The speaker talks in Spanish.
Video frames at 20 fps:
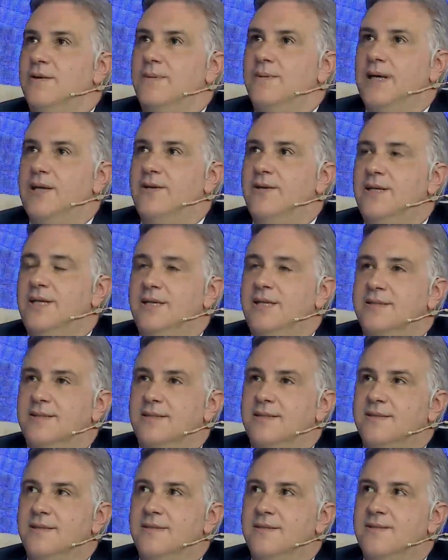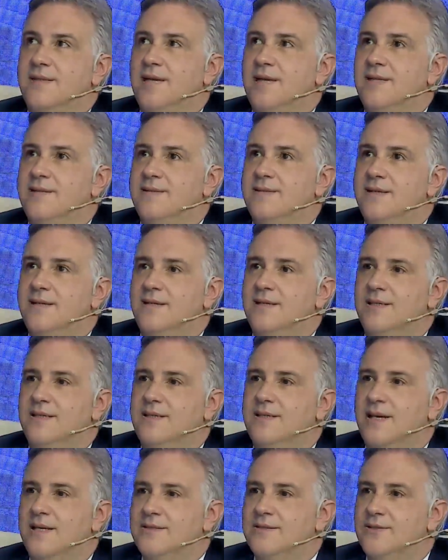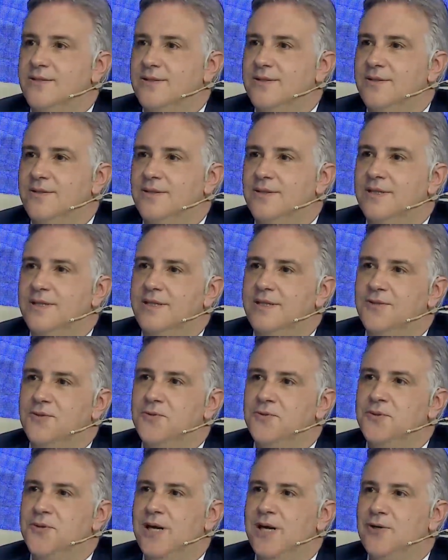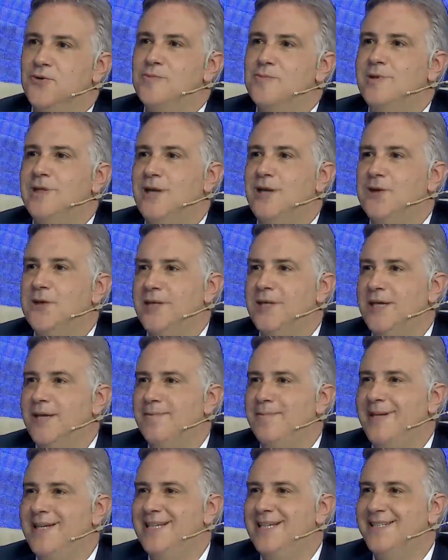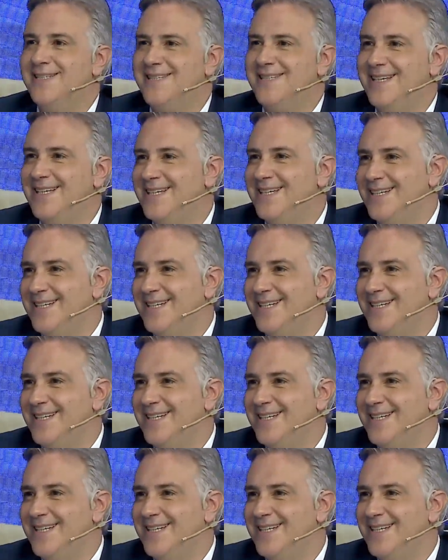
valores esenciales siguen estando, lo que uno ha acumulado ahora es experiencia.